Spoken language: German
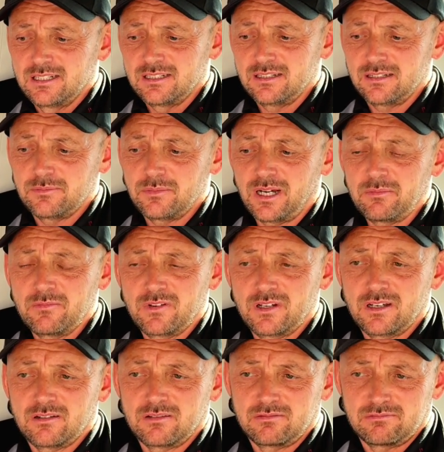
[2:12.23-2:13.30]
ähm, haben
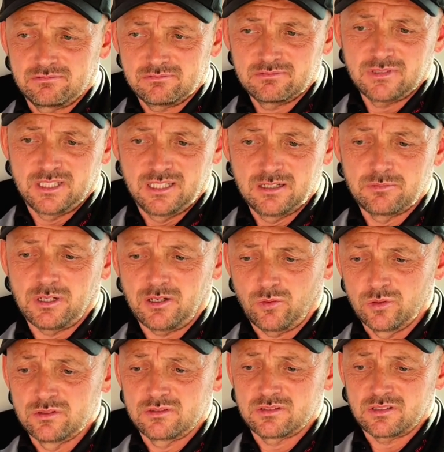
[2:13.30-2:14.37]
wir hier bei
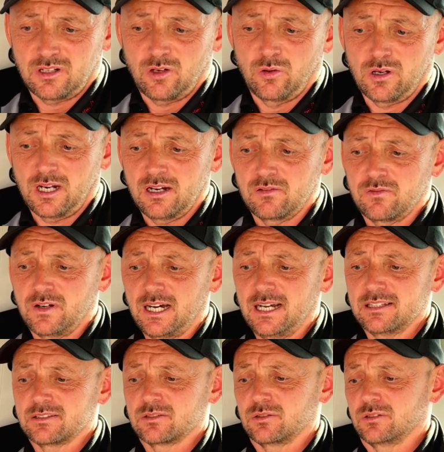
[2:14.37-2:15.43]
uns auch ein
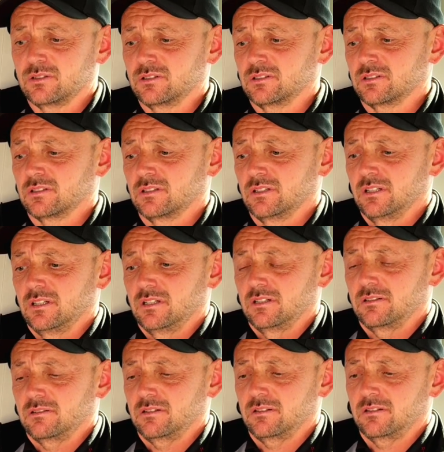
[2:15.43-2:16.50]
Fahrzeug
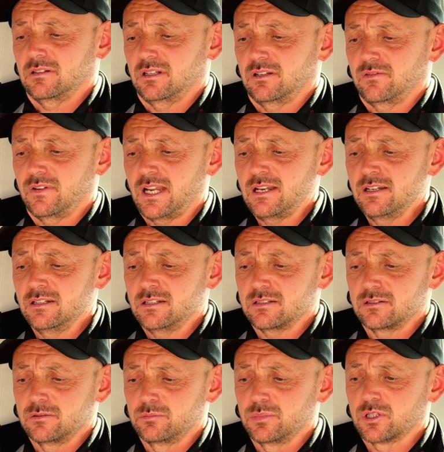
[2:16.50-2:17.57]
äh, entwendet
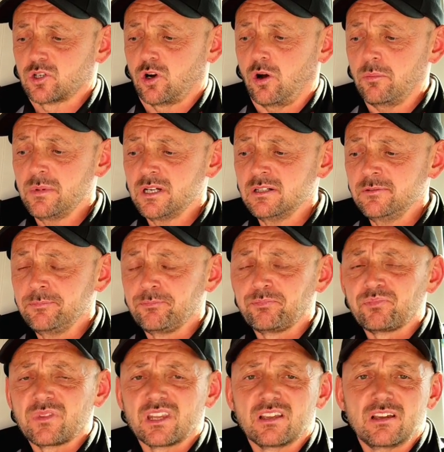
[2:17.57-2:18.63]
äh, bekommen,
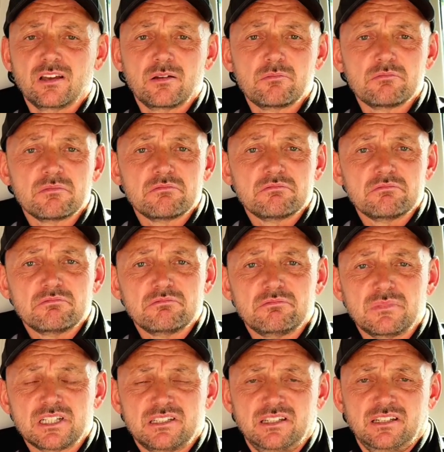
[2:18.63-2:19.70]
ähm,
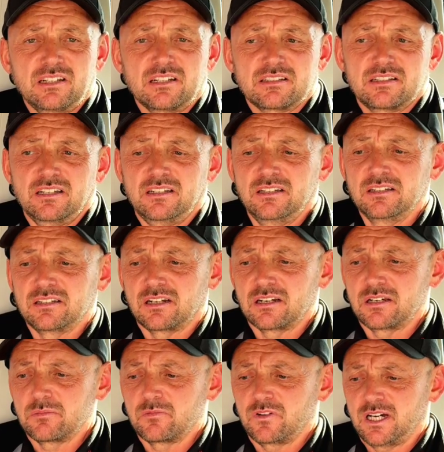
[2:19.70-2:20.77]
man sieht tatsächlich an
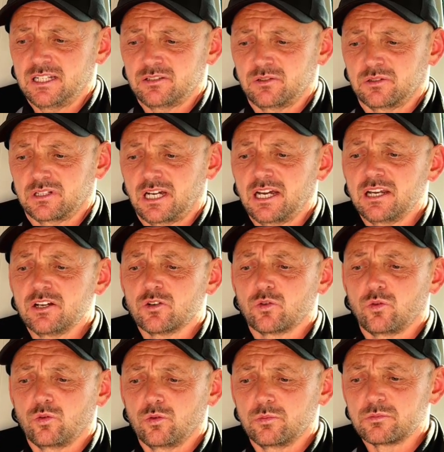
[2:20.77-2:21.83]
dem Fahrzeug keine
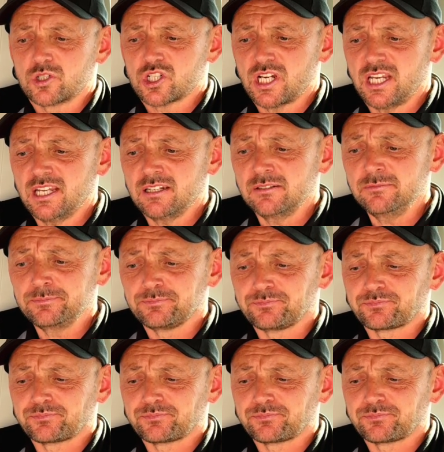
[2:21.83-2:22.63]
groben Schäden.